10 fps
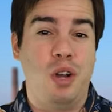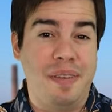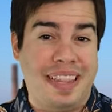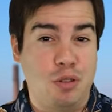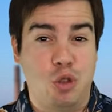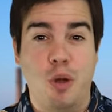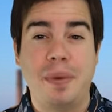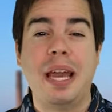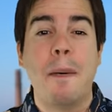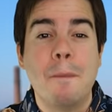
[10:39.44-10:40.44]
un nivel de
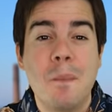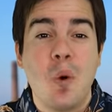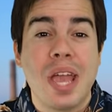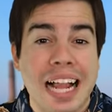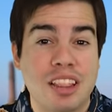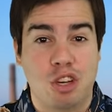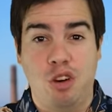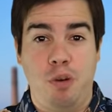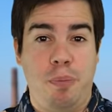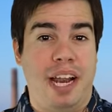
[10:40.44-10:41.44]
autonomía muy
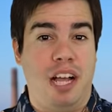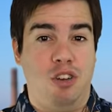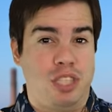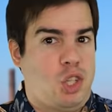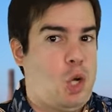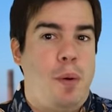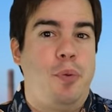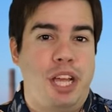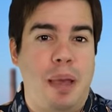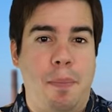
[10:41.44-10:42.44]
alto para cosas como, por
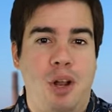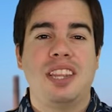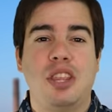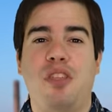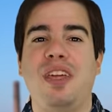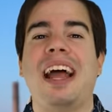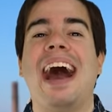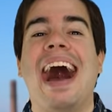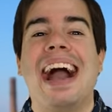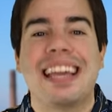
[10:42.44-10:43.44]
ejemplo, decidir
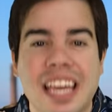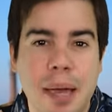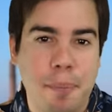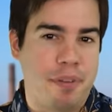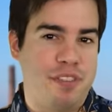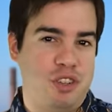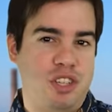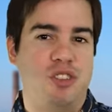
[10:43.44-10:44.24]
a qué profesores